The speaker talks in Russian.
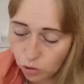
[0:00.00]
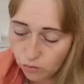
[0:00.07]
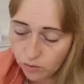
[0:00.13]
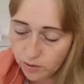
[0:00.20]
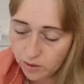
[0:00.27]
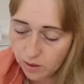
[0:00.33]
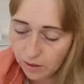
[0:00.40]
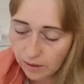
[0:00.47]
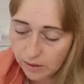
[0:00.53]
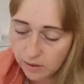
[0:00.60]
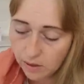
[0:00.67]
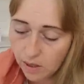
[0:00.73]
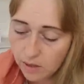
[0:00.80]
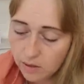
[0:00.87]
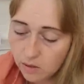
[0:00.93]
что вы
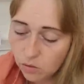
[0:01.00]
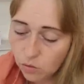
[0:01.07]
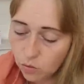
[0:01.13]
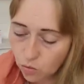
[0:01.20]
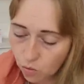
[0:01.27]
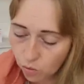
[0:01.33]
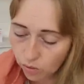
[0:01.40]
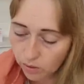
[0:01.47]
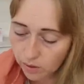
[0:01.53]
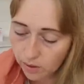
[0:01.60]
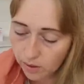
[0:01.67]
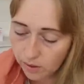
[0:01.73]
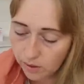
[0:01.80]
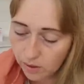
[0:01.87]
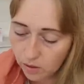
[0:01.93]
делаете Ласе уколы.
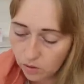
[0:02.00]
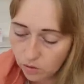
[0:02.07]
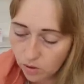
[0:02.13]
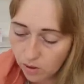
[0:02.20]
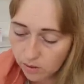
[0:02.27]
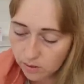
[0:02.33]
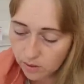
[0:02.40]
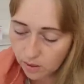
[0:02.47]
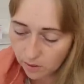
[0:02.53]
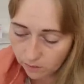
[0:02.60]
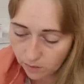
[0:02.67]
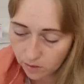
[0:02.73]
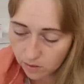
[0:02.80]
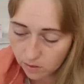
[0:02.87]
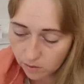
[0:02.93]
Это ее
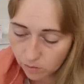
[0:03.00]
оздоровит.